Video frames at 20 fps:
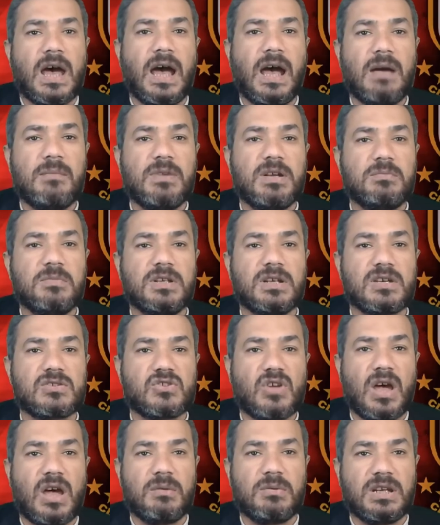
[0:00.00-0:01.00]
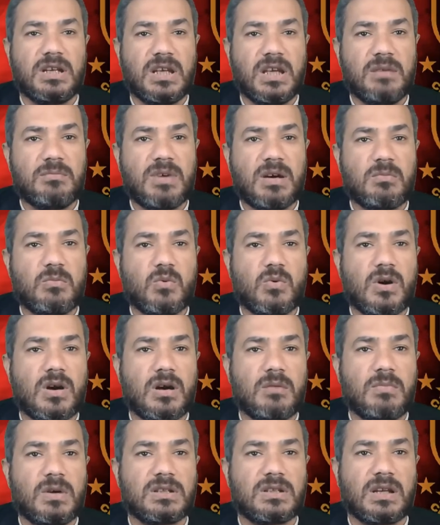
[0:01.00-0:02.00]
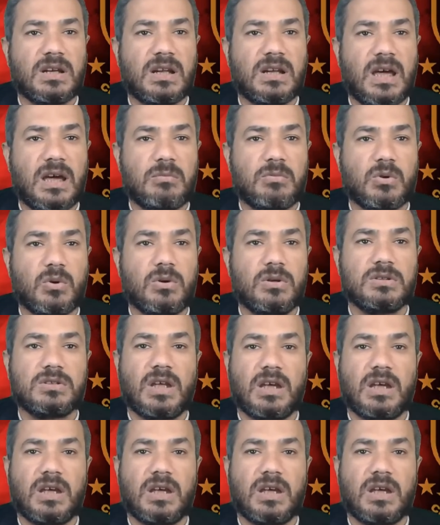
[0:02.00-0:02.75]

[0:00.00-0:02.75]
احمد من اصحاب الهمم وبطل العاب القوى